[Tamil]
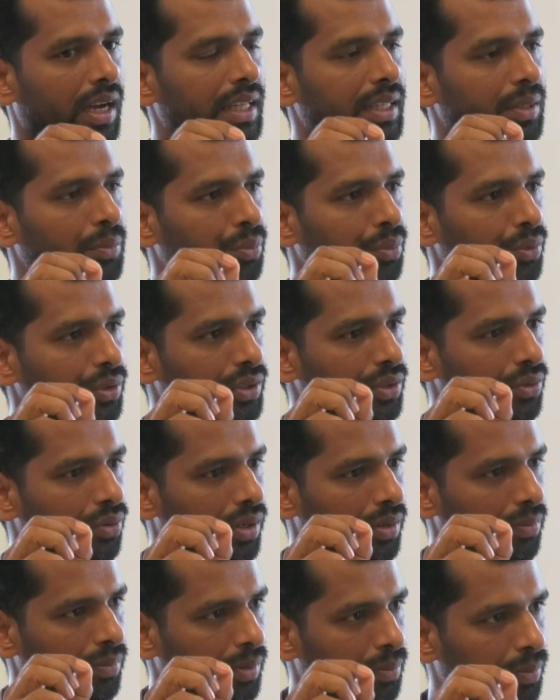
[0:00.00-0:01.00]
அந்த பூச்சி
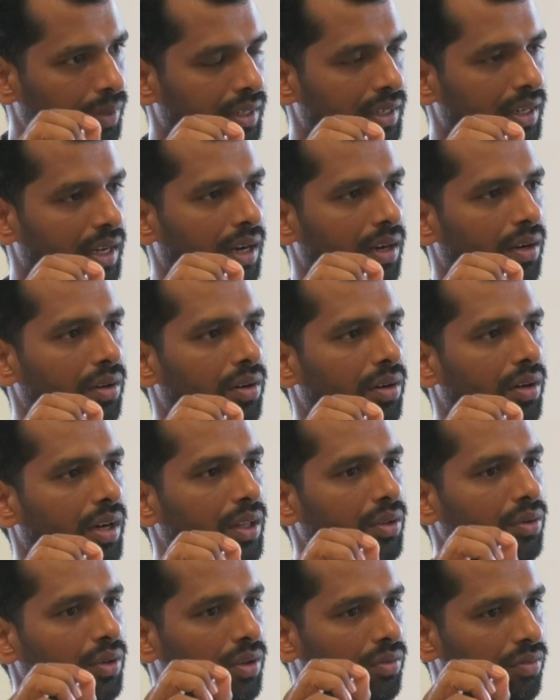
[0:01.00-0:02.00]
உடம்புல பட்டாலோ
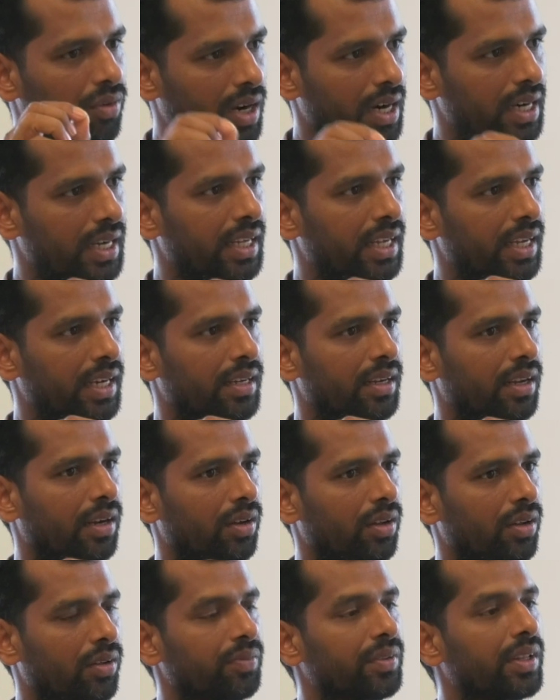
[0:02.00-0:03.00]
அதோடைய வாடை
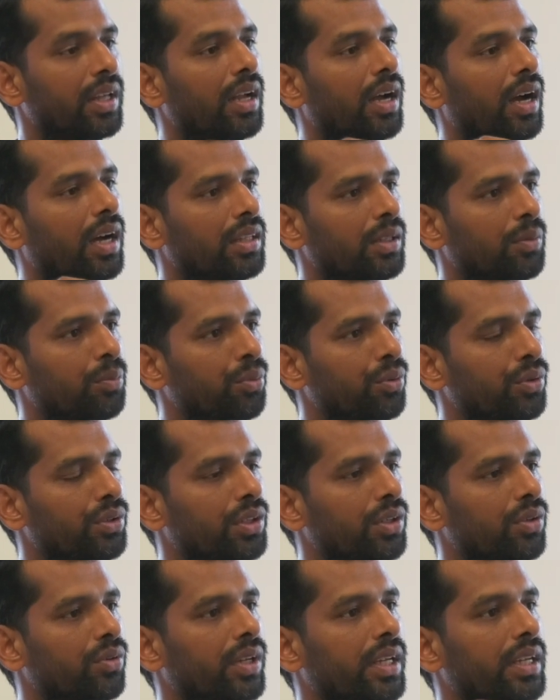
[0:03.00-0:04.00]
கேட்டாலோ அந்த
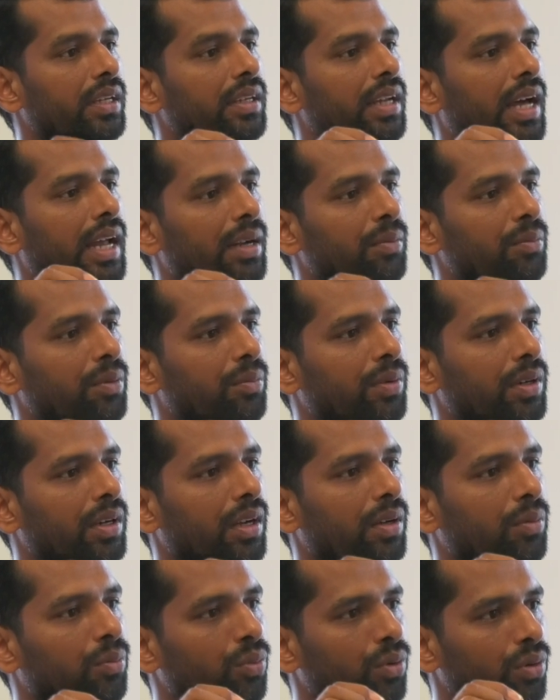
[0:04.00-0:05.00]
பூச்சியினுடைய நரம்பு
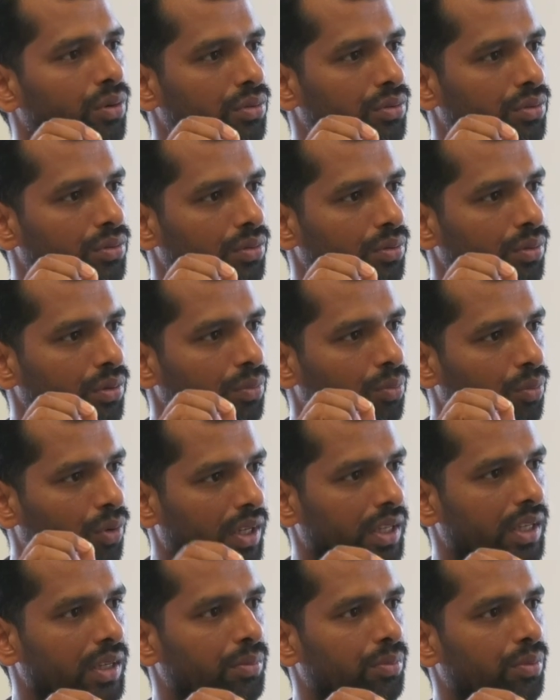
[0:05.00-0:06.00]
மண்டலம் முழுசும்
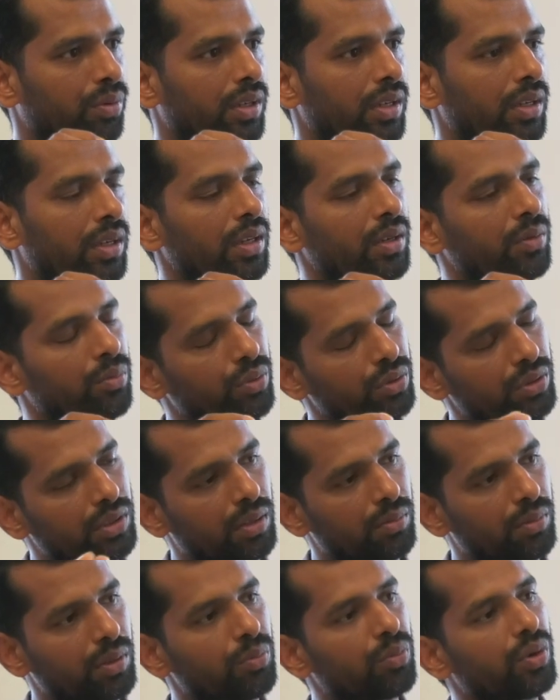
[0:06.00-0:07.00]
முடங்கி போய் பூச்சி
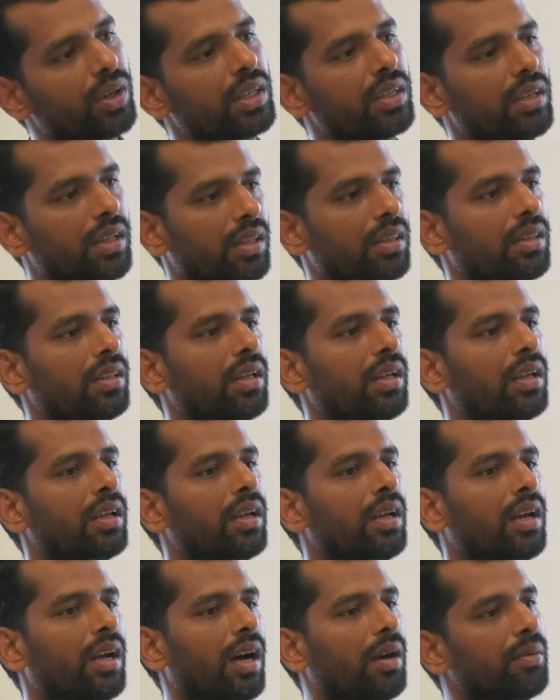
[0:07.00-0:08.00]
அப்படியே முடங்கி இருந்து
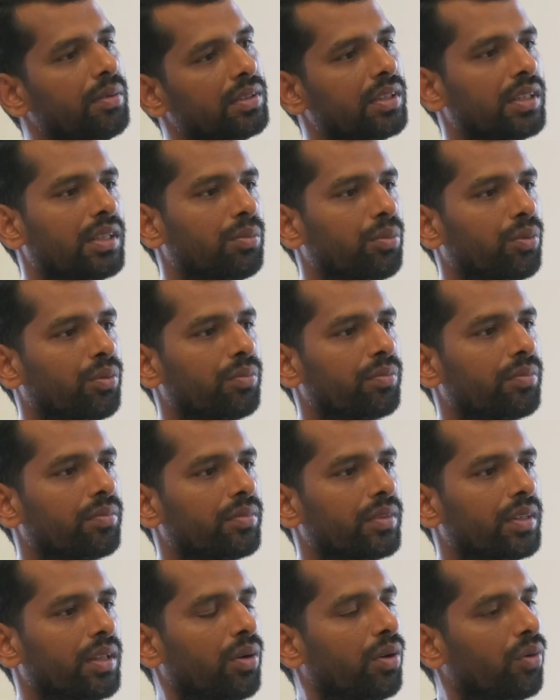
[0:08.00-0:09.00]
அப்படி செத்துப்போம்
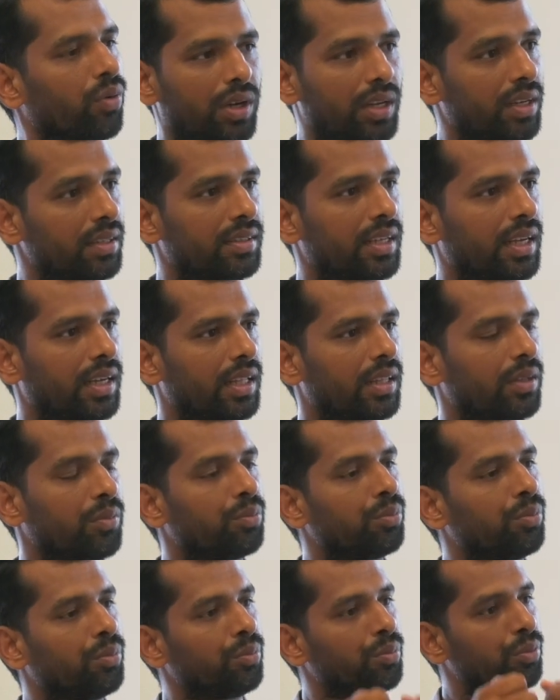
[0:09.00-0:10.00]
உடனே சாகாது
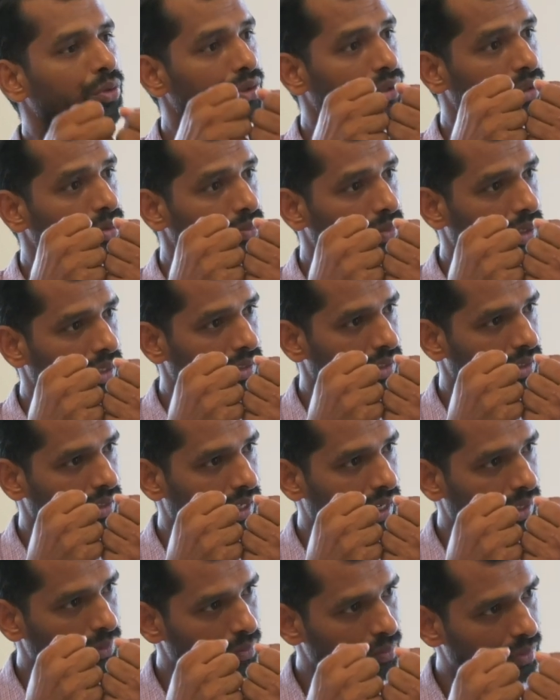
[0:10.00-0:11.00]
பூச்சி அந்த
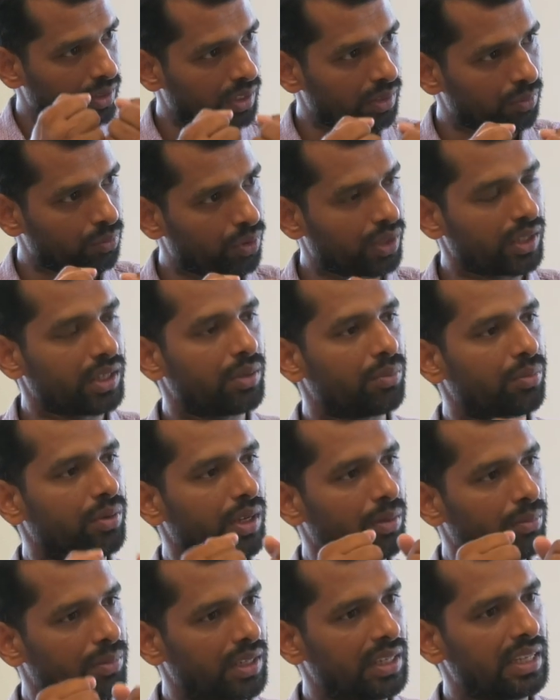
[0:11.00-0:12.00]
நரம்பு மண்டலம் முடங்கி
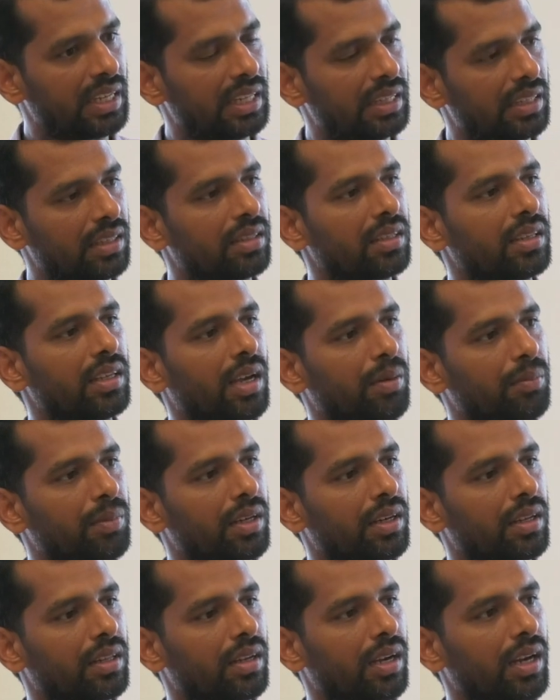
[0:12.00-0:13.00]
போய் அப்படியே இருந்து திங்காமல்
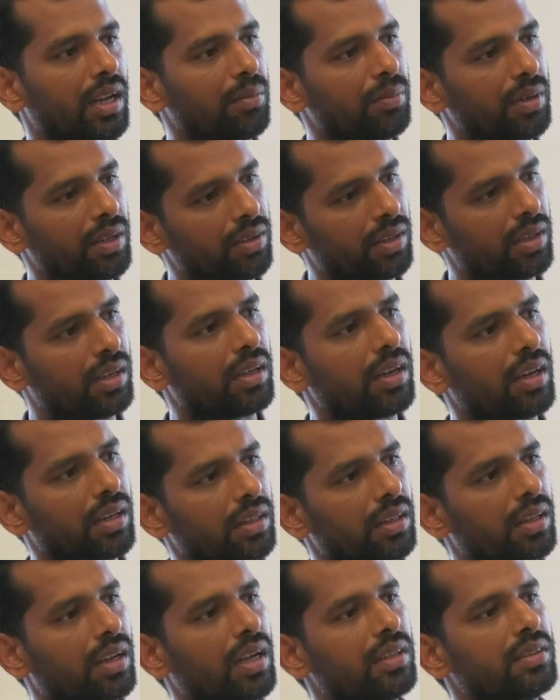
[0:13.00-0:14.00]
இருக்கிறதுனால அப்படியே
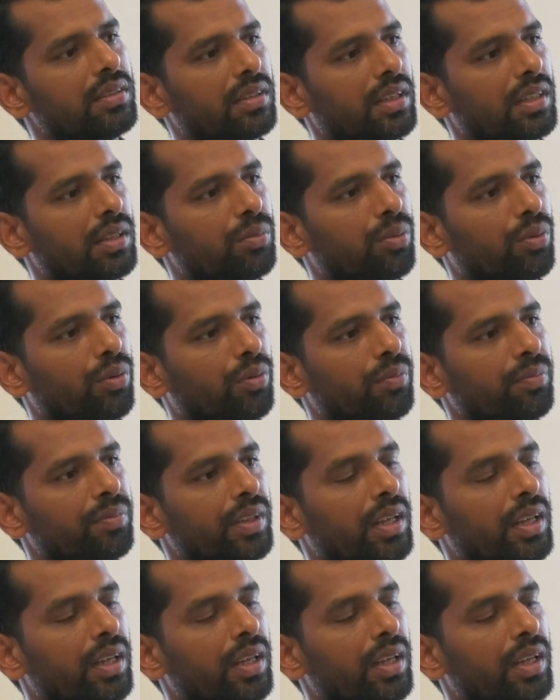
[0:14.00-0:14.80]
கடந்து காஞ்சி செத்துப்போம்